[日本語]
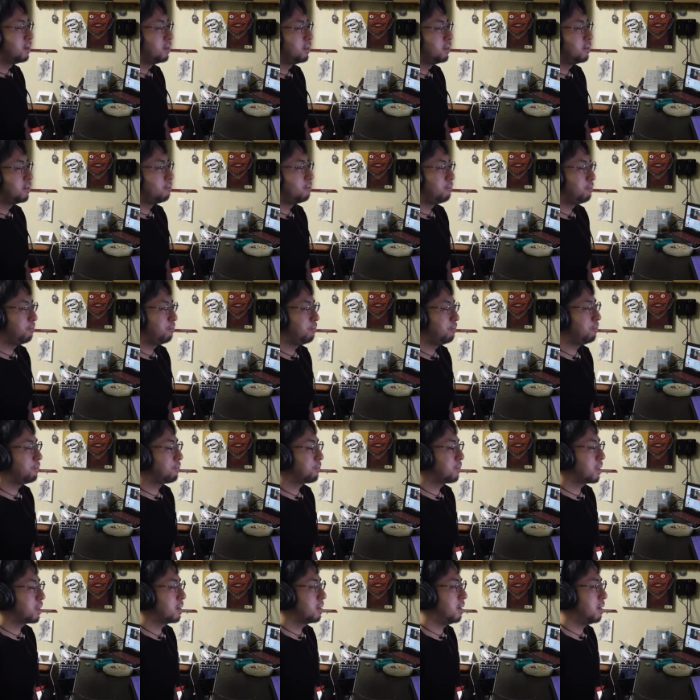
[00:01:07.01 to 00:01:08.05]
うん。
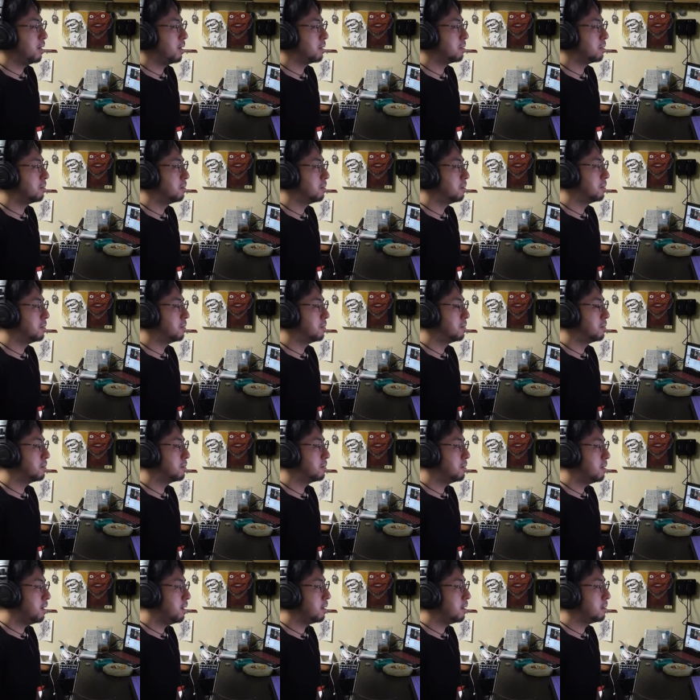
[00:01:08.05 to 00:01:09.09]
あの、ね。